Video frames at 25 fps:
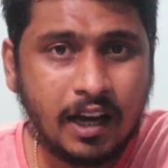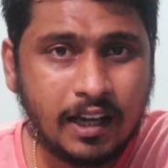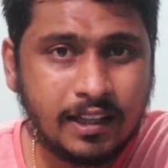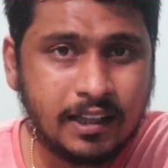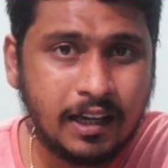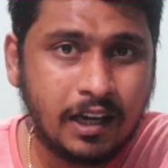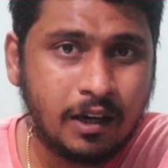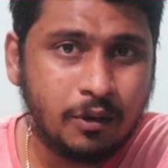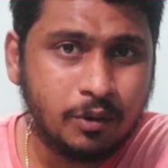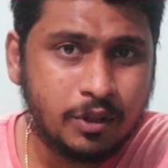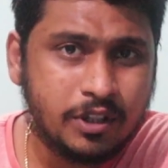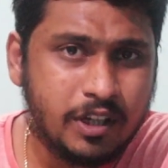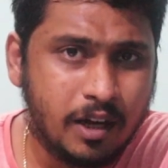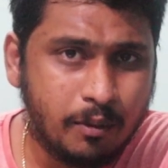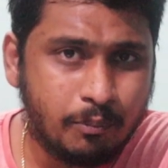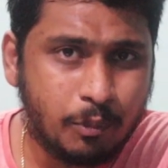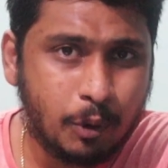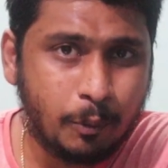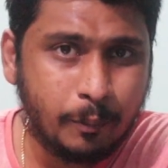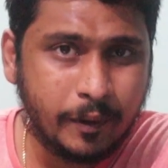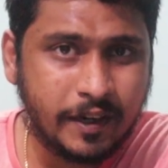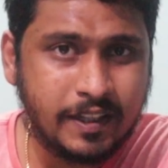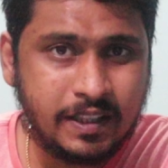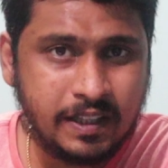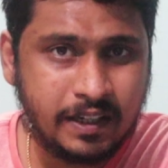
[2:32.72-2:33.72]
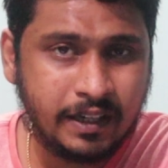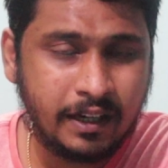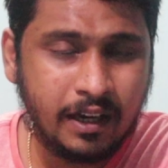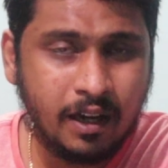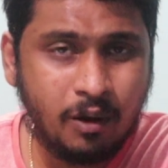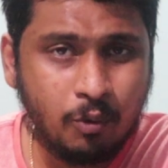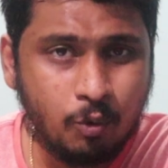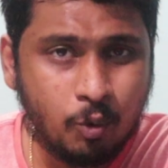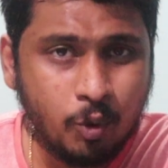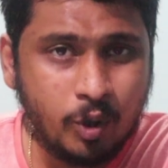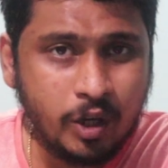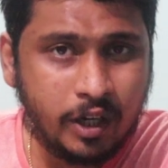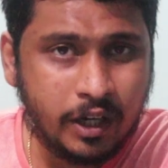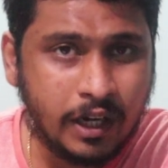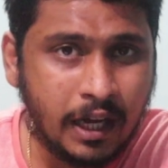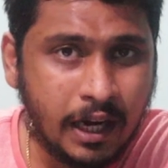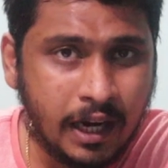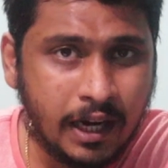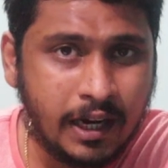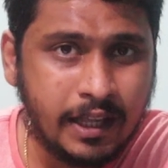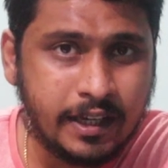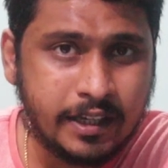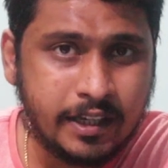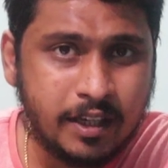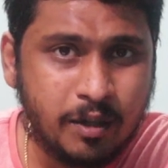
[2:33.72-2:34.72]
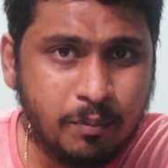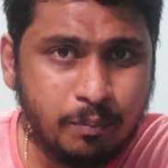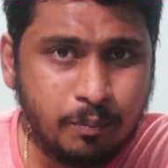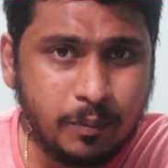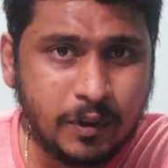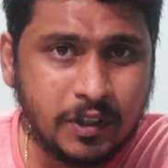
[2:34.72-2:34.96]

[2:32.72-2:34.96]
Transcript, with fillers: அதாவது அப்போ பார்த்தீங்கன்னா ஒரு நாளைக்கு